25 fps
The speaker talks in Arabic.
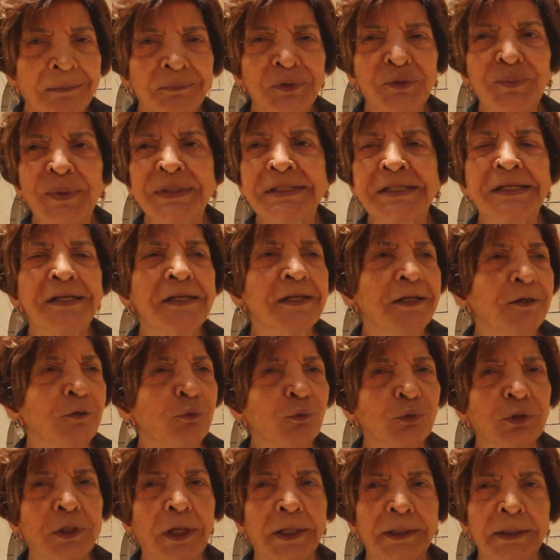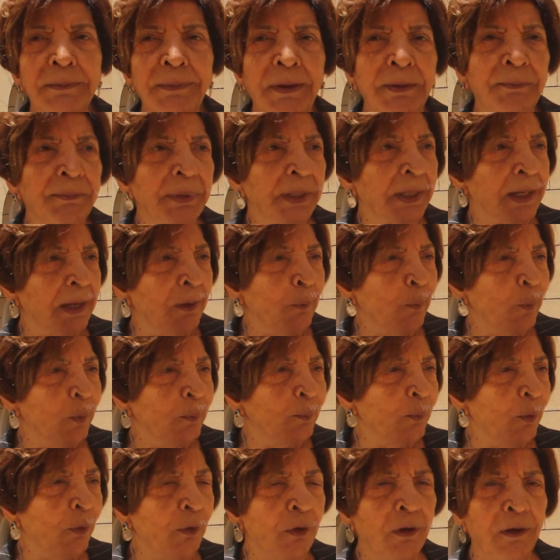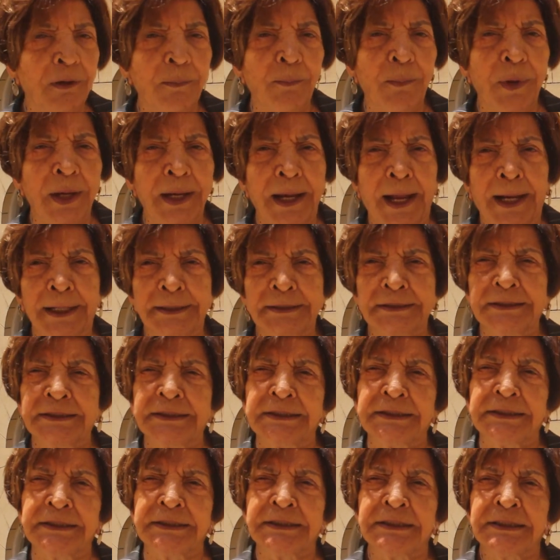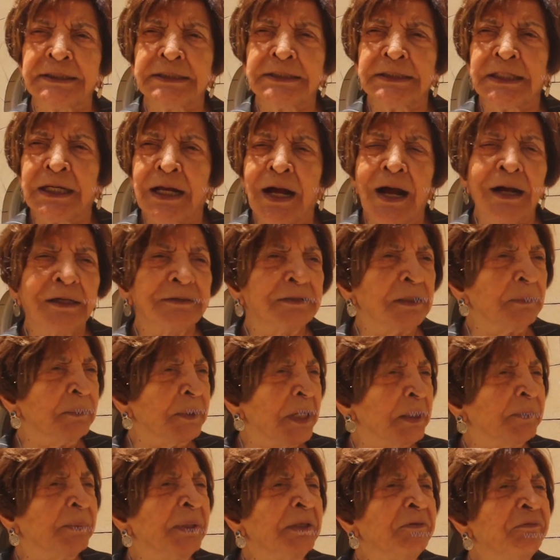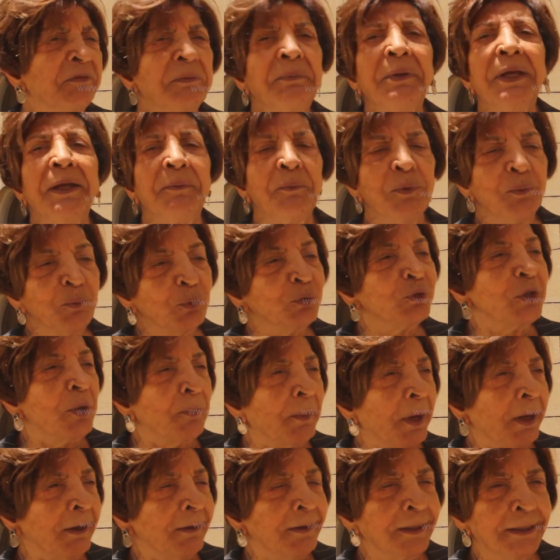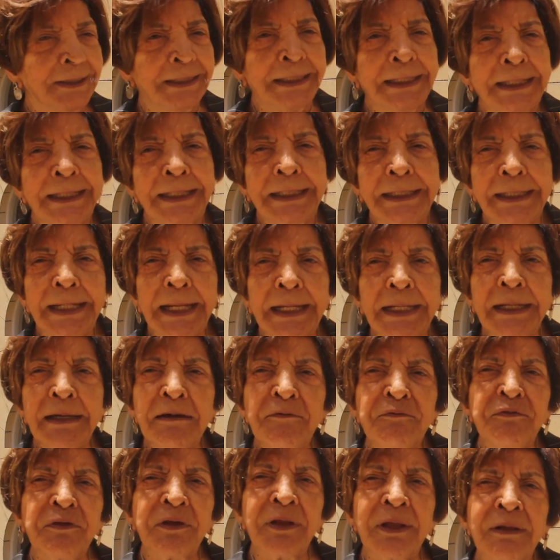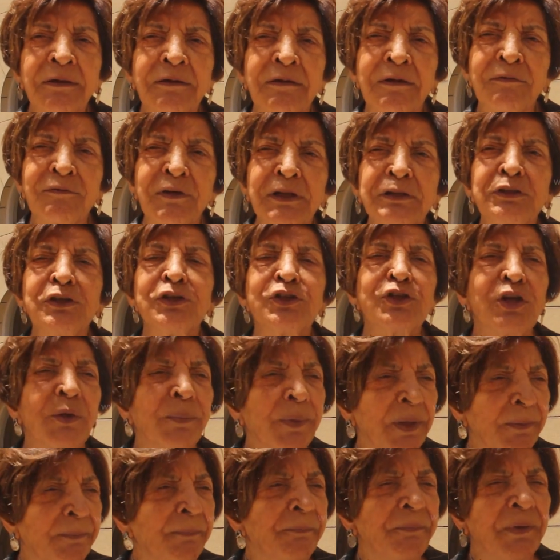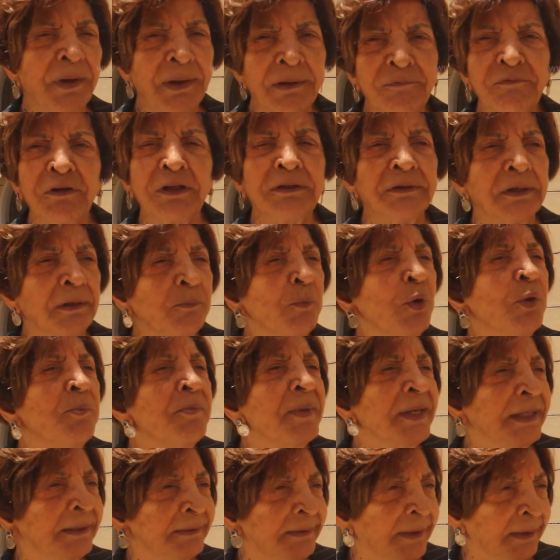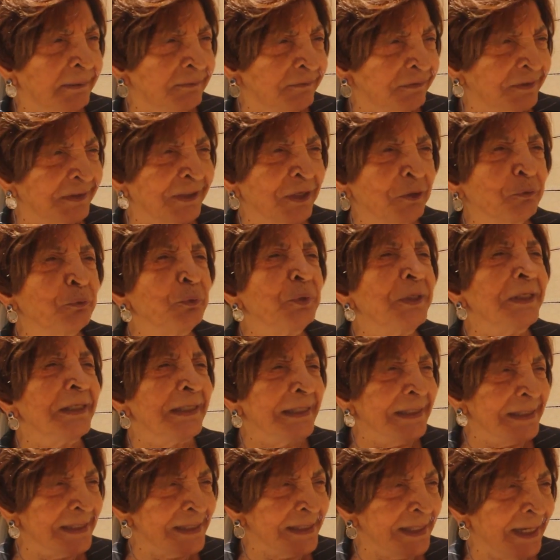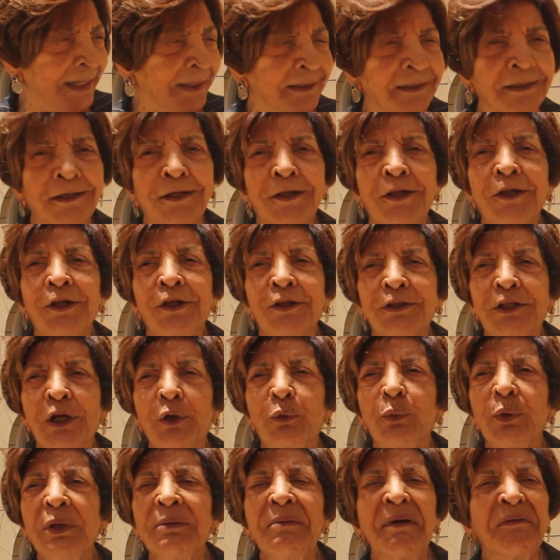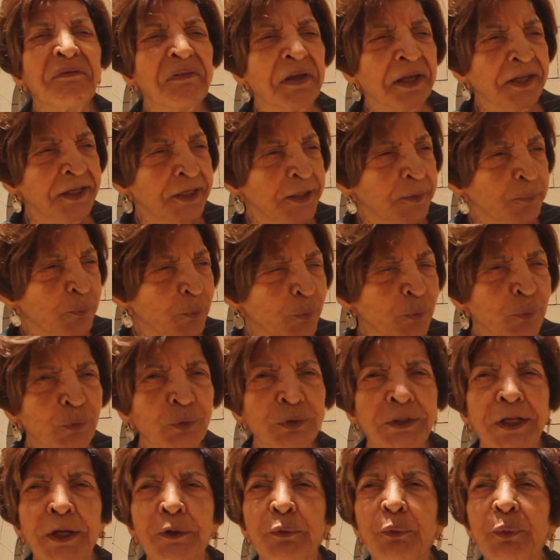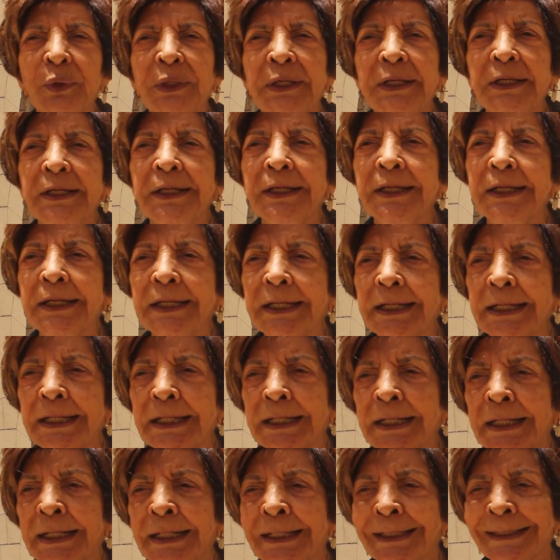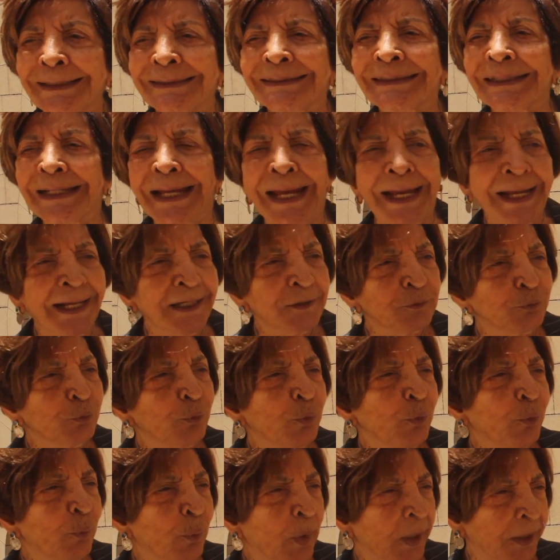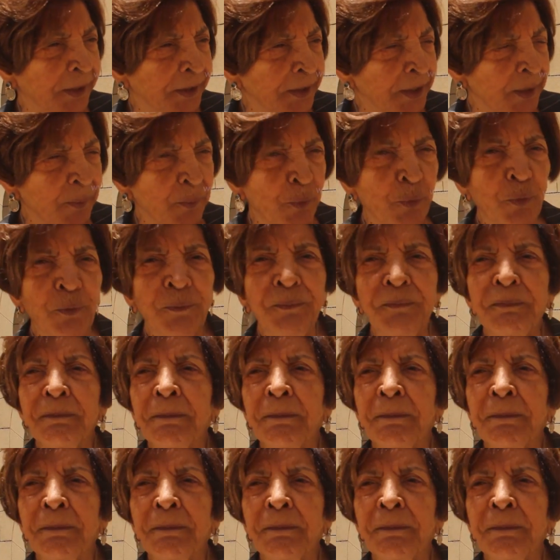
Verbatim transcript: مش بس لانه تقريبا بيكون يعني اكتر من 40% من المجتمع لكن في فتره شباب فتره مهمه جدا في تكوين الانسان تكوين مفاهيمه تكوين اتجاهاته وقيمه